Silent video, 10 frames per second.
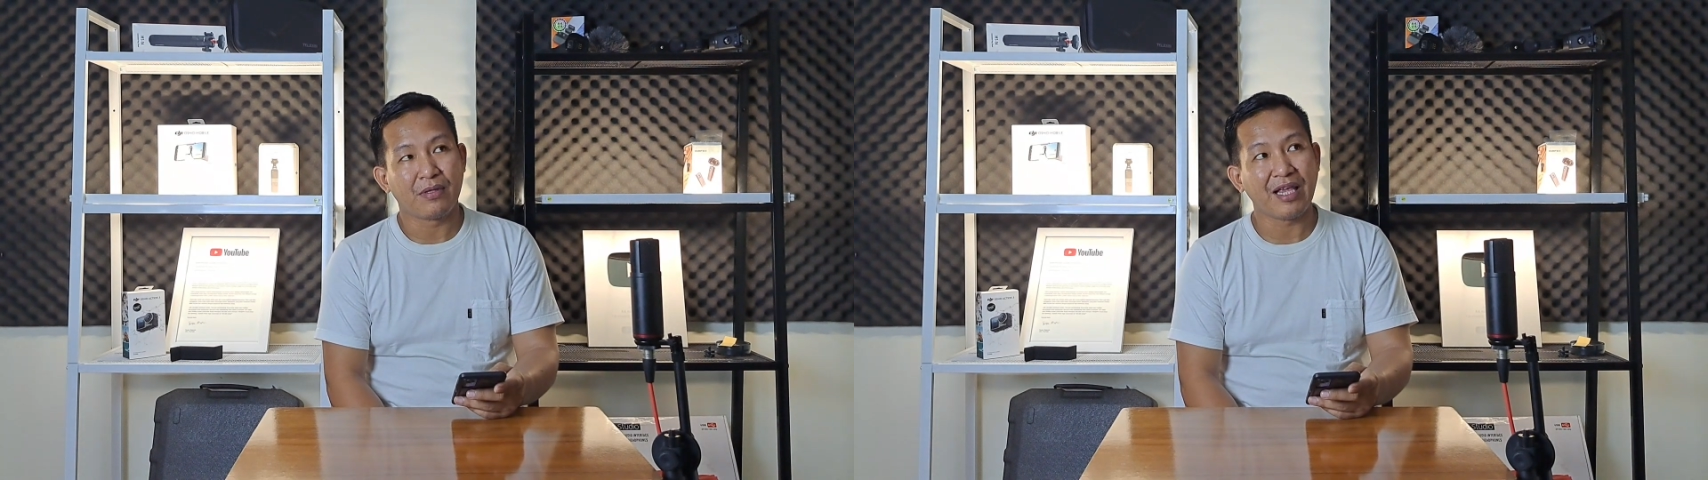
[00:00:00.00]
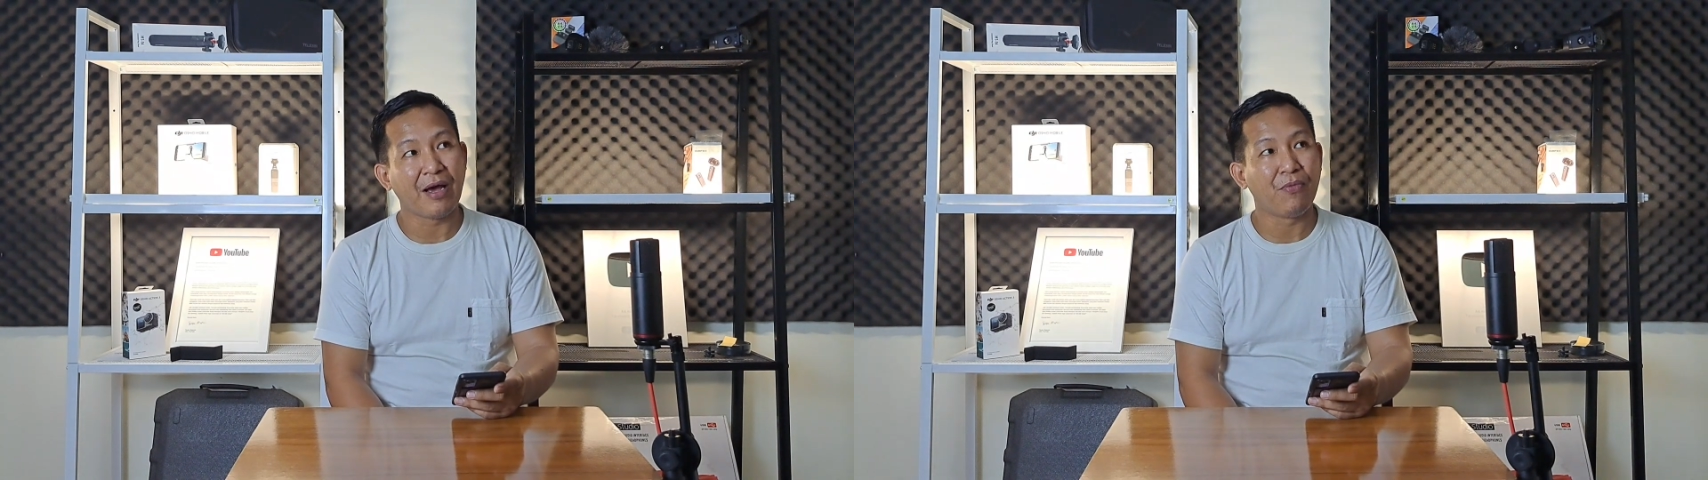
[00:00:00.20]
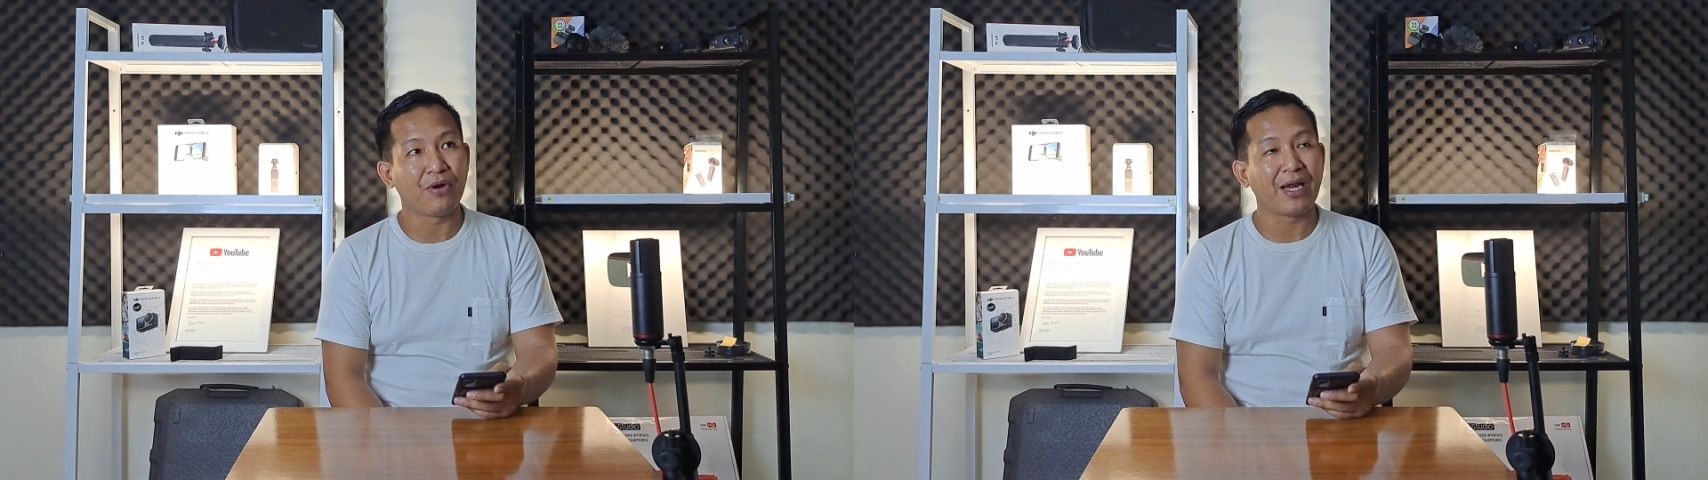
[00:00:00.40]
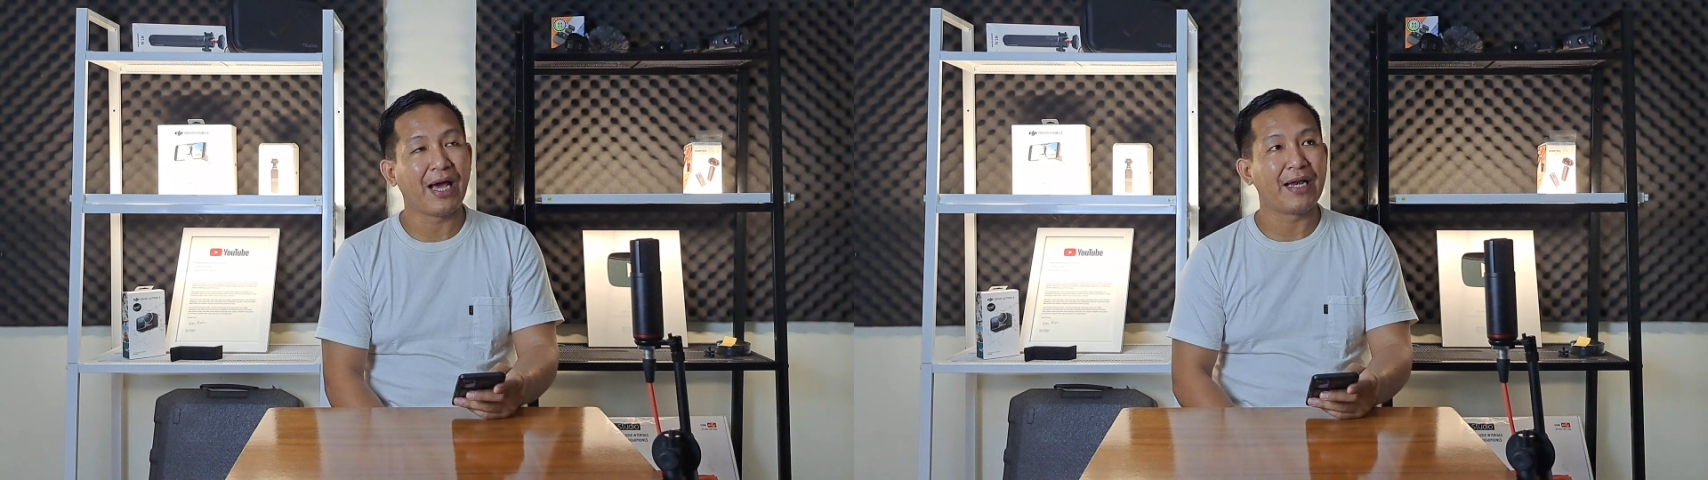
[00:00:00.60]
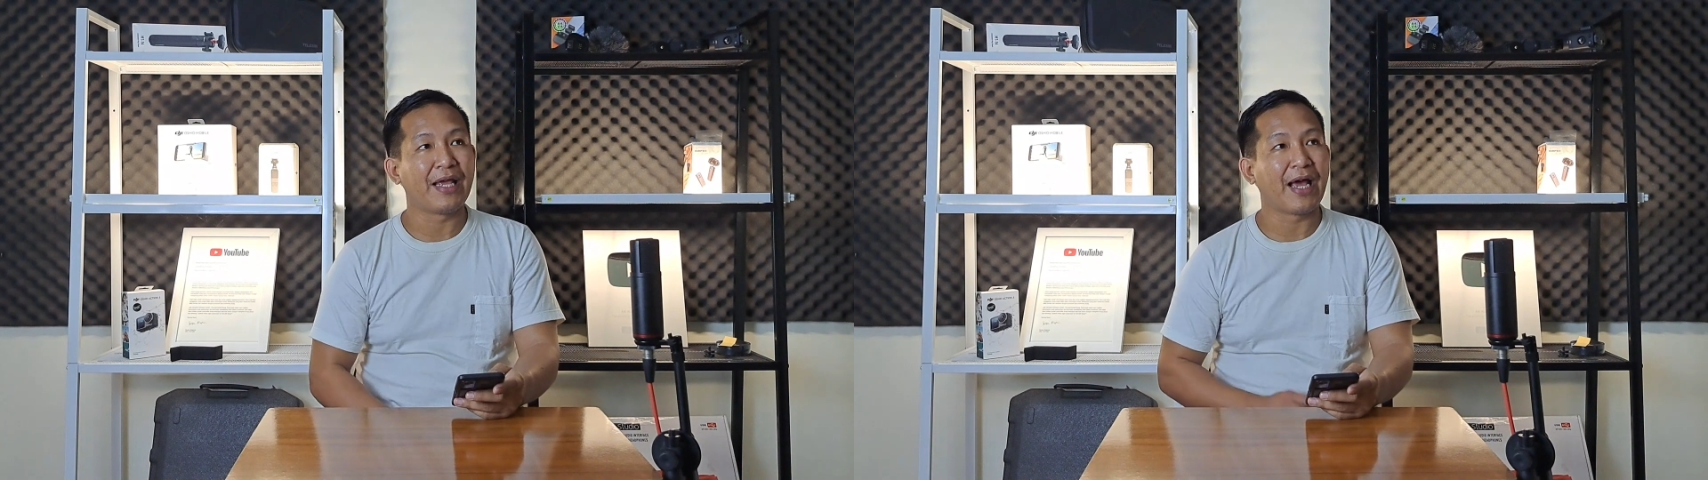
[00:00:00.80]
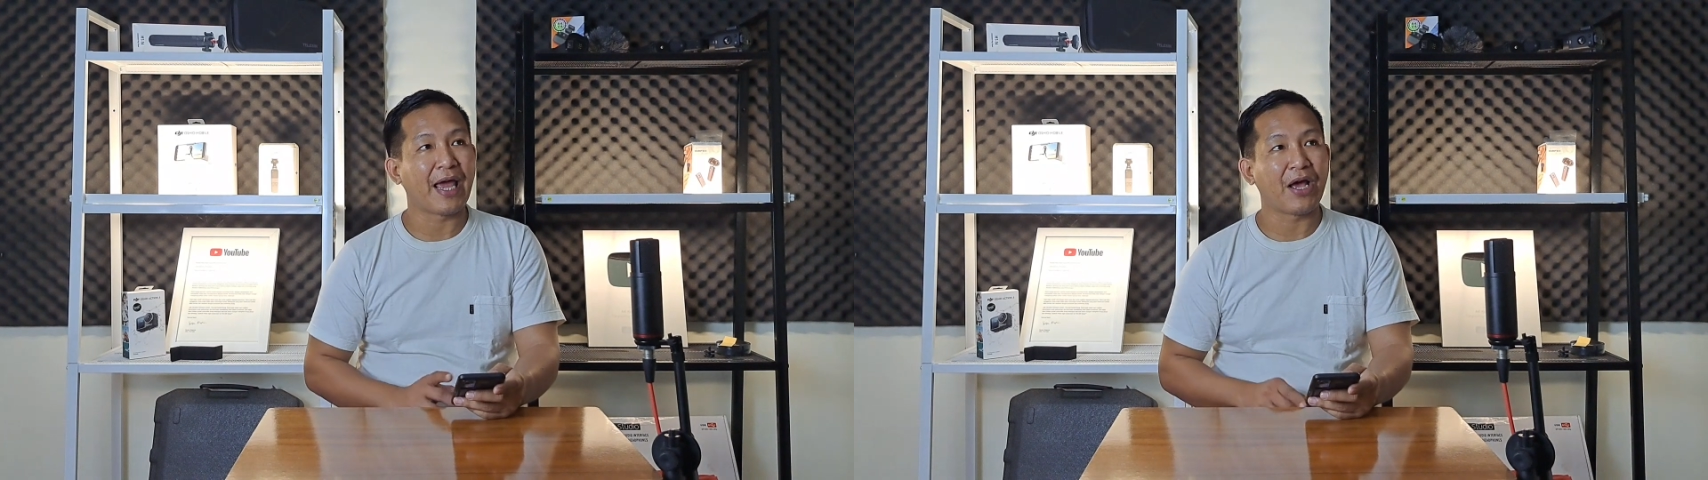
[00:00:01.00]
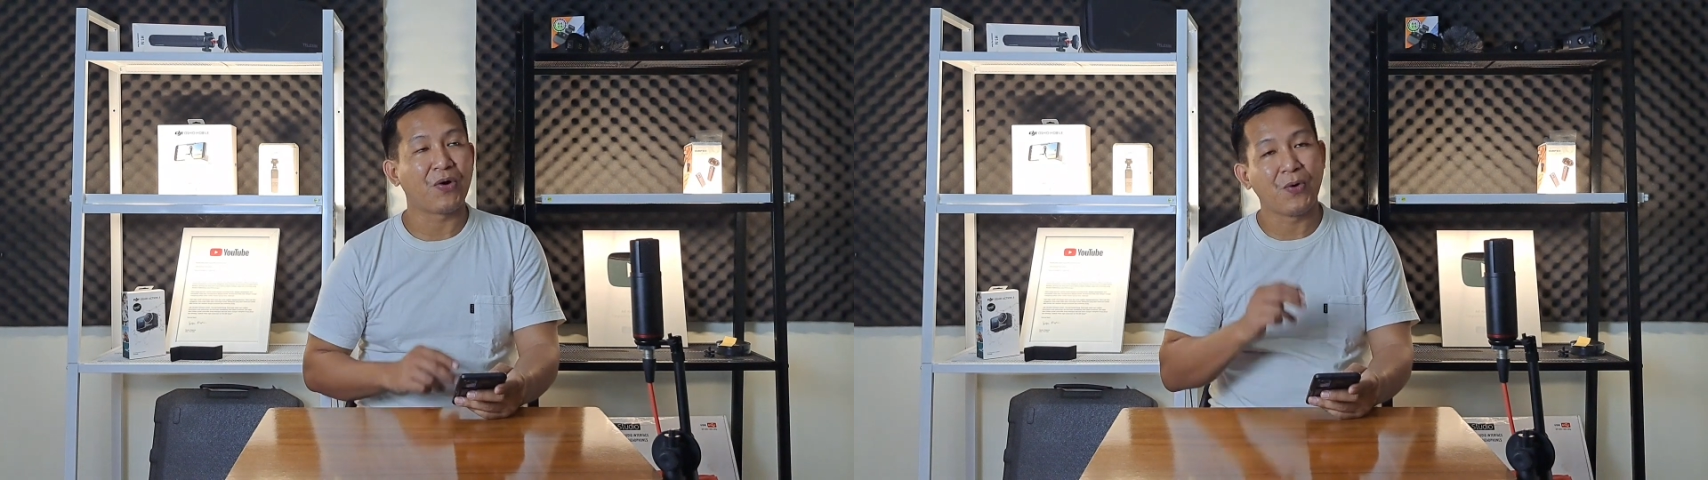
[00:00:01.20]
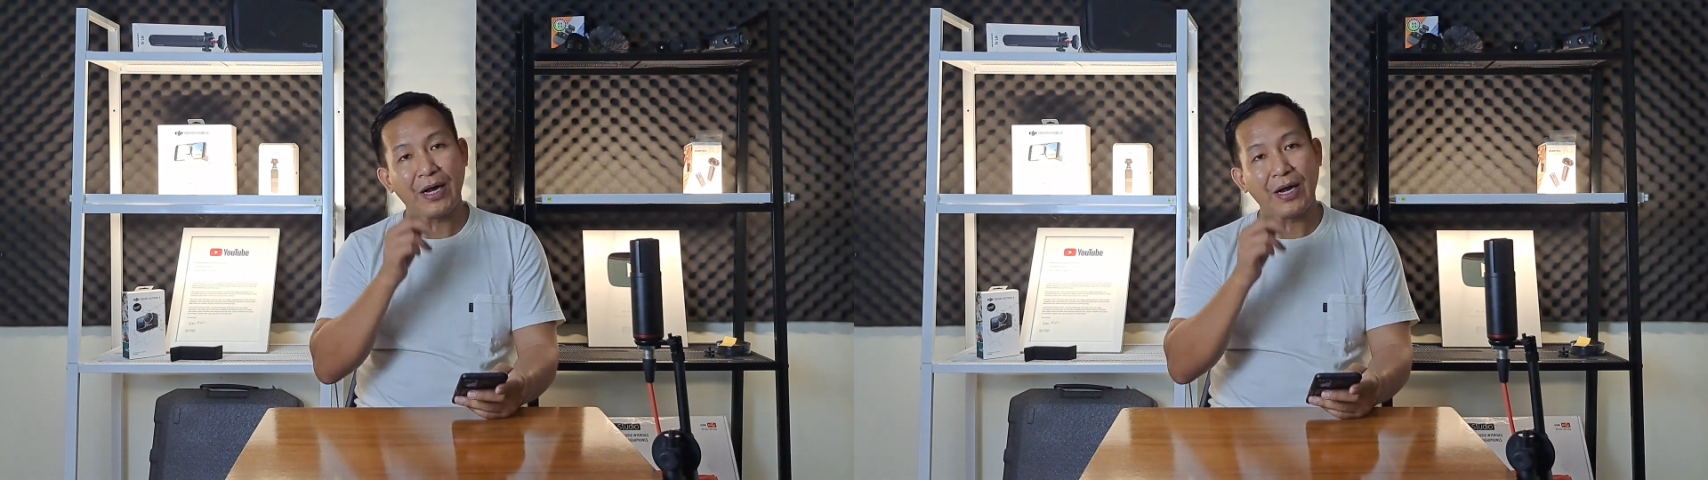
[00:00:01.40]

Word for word: tiga mode, ada yang eco,